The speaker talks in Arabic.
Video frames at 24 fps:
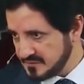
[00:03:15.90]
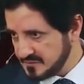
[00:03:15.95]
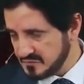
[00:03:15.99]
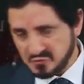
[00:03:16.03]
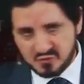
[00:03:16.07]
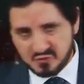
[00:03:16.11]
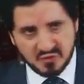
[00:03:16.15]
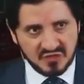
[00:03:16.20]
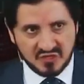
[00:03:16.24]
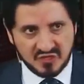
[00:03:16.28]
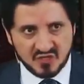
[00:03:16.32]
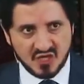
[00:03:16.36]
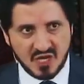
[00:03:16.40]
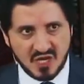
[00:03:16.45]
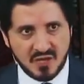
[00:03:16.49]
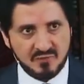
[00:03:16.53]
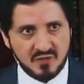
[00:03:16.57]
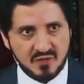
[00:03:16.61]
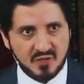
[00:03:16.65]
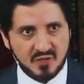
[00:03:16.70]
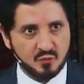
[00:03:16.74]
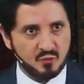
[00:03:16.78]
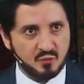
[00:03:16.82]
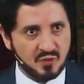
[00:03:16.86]
الأستاذ
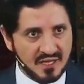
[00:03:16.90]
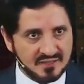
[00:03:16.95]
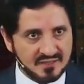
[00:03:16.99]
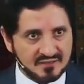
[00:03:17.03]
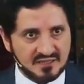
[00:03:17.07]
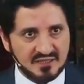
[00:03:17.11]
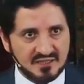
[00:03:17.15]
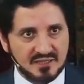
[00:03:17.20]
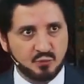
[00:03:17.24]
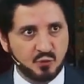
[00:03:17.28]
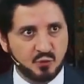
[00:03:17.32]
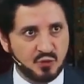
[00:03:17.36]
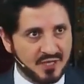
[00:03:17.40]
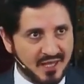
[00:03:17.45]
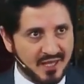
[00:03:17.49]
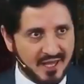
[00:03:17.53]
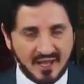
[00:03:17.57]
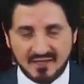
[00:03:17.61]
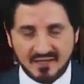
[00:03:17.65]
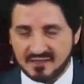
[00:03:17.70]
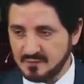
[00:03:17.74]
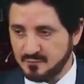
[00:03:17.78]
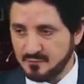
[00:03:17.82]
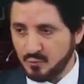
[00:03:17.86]
الجامعي والأديب
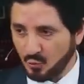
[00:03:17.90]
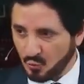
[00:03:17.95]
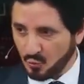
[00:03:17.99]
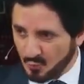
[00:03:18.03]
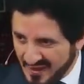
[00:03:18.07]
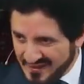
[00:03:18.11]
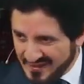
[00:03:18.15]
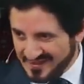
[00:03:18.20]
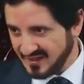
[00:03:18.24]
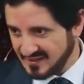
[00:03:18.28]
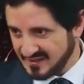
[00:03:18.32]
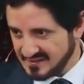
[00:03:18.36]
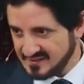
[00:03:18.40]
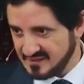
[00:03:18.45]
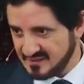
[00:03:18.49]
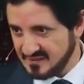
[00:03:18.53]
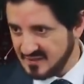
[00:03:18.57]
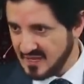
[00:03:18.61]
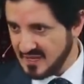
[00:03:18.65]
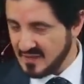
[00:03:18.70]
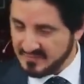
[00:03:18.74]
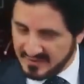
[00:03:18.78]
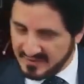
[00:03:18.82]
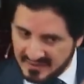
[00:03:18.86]
والكاتب الروماني الأصلي
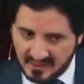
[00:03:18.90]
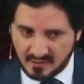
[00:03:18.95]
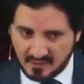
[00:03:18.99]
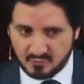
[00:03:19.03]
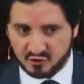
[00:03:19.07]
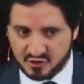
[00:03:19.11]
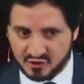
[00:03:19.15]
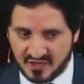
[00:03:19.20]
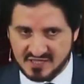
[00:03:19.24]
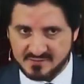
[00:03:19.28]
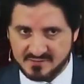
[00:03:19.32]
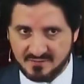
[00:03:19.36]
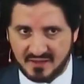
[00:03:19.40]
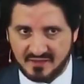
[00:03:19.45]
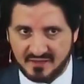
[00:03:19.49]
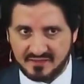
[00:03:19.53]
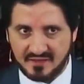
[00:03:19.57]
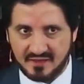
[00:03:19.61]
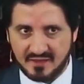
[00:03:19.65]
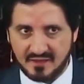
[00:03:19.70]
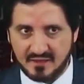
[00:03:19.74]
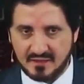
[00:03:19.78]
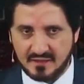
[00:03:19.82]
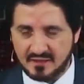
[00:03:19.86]
الأمريكي المتجنس بعد
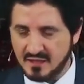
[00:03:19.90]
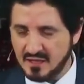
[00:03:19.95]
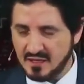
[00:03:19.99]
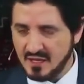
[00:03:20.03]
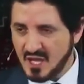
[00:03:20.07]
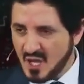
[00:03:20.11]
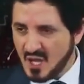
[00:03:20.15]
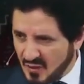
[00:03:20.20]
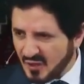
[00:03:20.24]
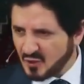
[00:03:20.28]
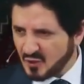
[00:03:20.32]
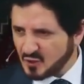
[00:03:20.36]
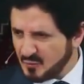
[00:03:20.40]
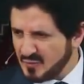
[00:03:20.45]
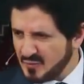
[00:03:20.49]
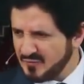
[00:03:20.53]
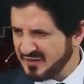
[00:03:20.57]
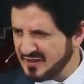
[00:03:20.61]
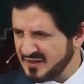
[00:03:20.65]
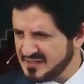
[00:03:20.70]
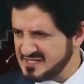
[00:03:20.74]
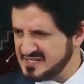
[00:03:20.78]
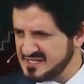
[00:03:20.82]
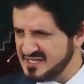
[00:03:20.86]
ذلك كان يكتب
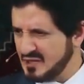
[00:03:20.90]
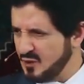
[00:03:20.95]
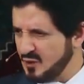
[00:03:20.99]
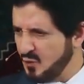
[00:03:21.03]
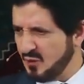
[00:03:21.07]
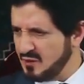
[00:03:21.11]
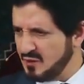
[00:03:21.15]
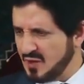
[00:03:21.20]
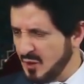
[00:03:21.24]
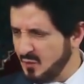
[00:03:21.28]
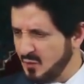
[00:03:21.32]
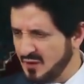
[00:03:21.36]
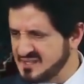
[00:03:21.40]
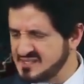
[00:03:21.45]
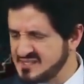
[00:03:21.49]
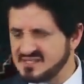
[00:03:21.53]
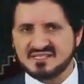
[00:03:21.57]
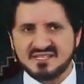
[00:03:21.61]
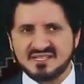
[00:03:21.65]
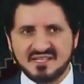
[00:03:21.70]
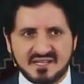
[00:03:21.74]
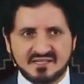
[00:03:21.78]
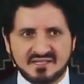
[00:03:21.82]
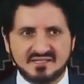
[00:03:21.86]
بالفرنسية له حوالي
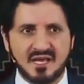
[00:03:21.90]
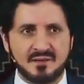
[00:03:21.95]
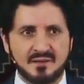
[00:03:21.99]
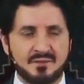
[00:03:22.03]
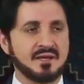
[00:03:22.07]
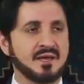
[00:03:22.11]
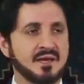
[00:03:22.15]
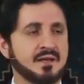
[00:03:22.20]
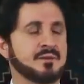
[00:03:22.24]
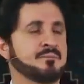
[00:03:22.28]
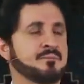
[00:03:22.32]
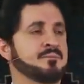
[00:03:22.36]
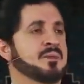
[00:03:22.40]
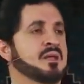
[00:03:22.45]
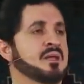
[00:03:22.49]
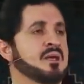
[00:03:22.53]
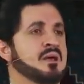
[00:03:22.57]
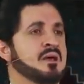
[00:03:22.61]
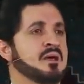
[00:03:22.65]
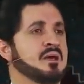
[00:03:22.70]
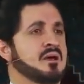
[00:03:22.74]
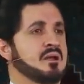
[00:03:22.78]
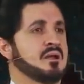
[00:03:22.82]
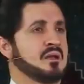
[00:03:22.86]
60 كتابا يعني
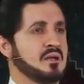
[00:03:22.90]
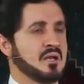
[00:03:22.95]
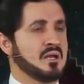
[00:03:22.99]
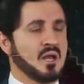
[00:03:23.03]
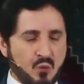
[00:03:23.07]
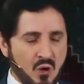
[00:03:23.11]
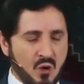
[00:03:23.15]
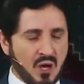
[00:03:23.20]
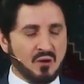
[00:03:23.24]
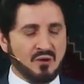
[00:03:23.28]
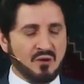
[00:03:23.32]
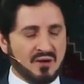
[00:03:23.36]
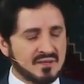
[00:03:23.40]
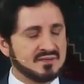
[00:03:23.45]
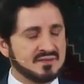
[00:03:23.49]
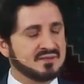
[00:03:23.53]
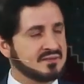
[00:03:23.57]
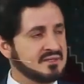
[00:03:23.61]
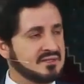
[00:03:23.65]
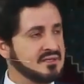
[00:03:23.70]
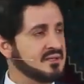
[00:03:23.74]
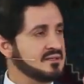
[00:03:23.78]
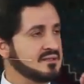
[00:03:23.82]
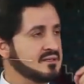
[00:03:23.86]
له حوالي
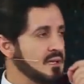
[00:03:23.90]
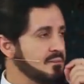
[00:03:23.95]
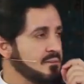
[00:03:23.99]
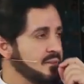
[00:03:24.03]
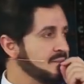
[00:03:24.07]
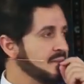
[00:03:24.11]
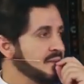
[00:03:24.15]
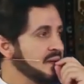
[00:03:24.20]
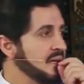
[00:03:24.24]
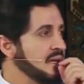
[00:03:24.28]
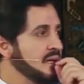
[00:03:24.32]
60 كتابا